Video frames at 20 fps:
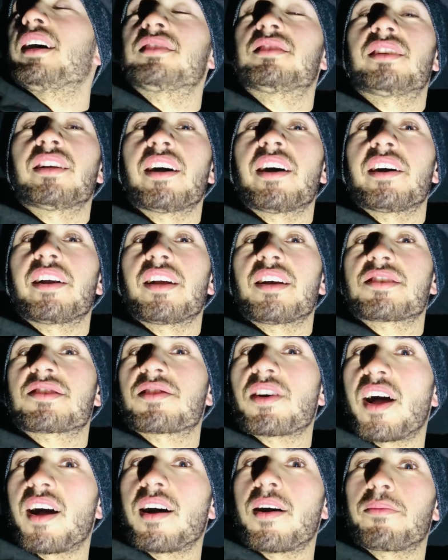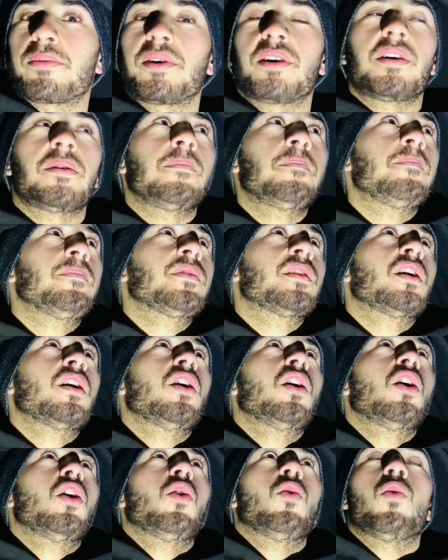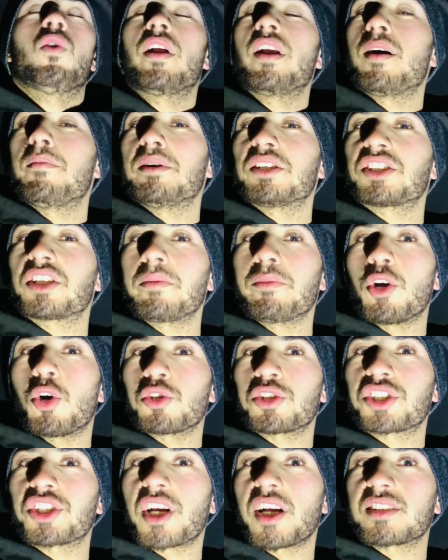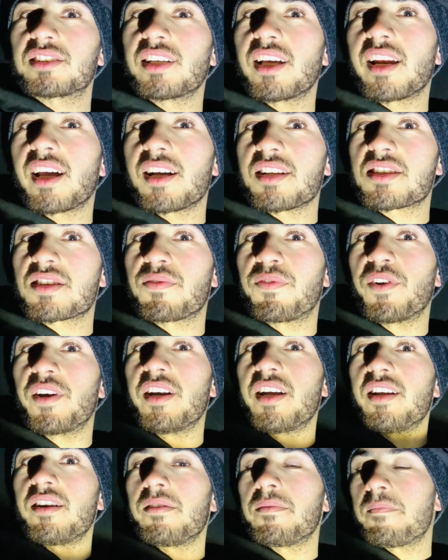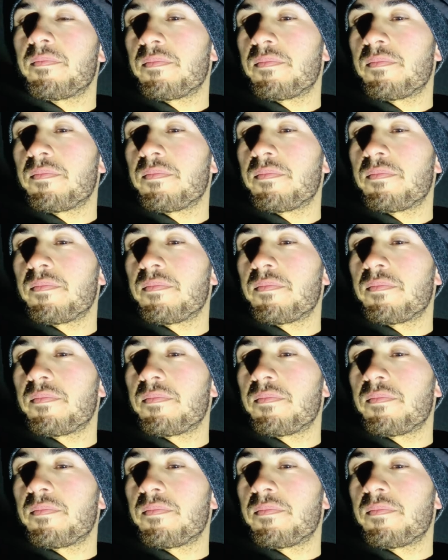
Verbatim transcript: الدراري صحابي وانا ماشي من عشاق ديال الغطس في الليل